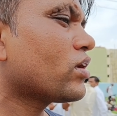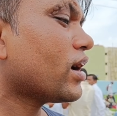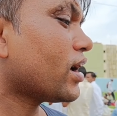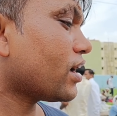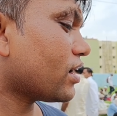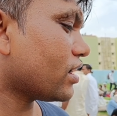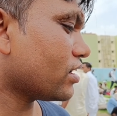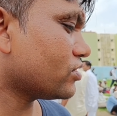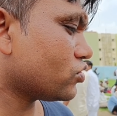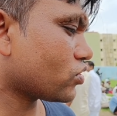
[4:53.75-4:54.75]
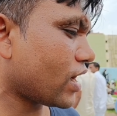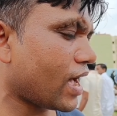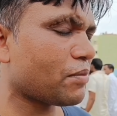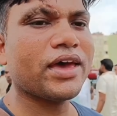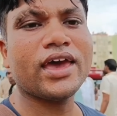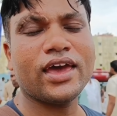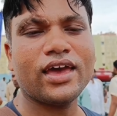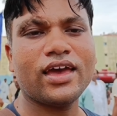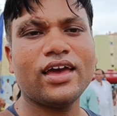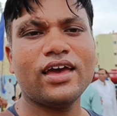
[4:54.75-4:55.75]
उनका जो काम
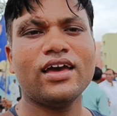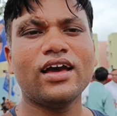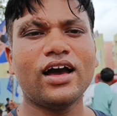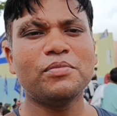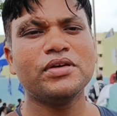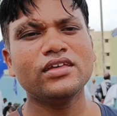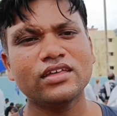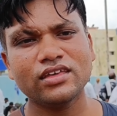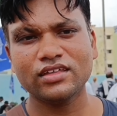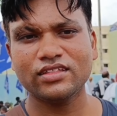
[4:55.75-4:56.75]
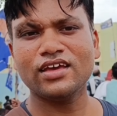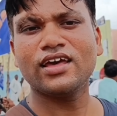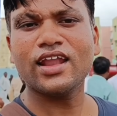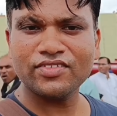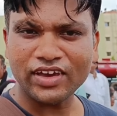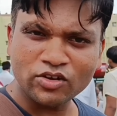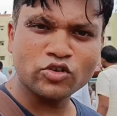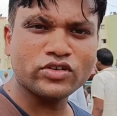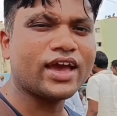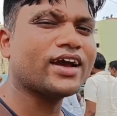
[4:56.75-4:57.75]
है हाँ अभी दिखना
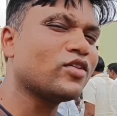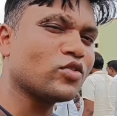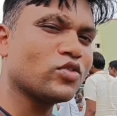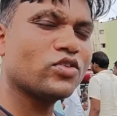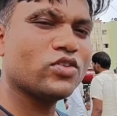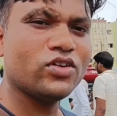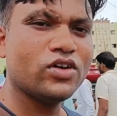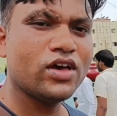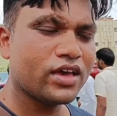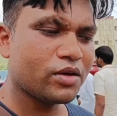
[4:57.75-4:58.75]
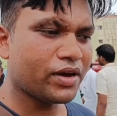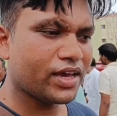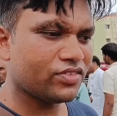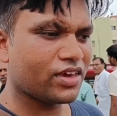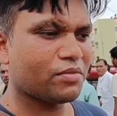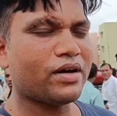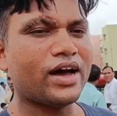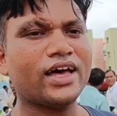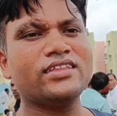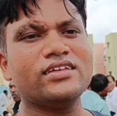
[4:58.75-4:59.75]
चालू हो जाएगा लोगों को हम्म। बहन जी के
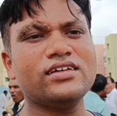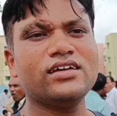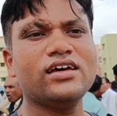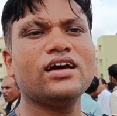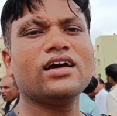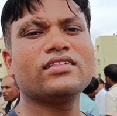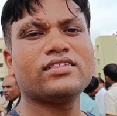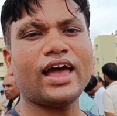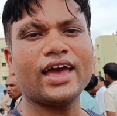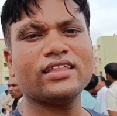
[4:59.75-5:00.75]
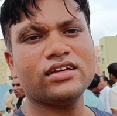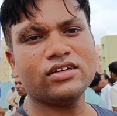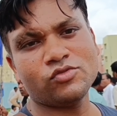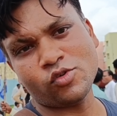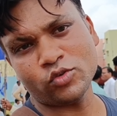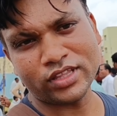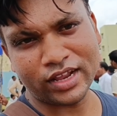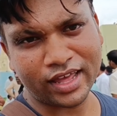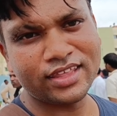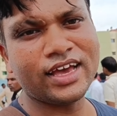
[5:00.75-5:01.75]
बाद शायद वो
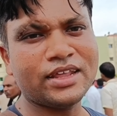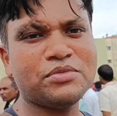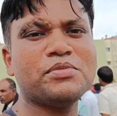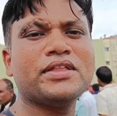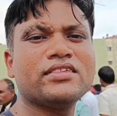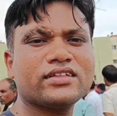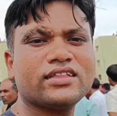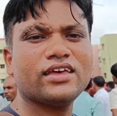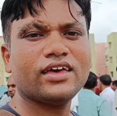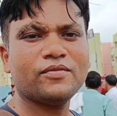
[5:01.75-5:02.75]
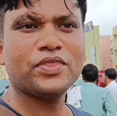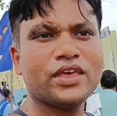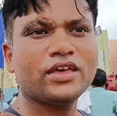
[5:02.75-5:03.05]
उत्तराधिकारी भी बन सकते हैं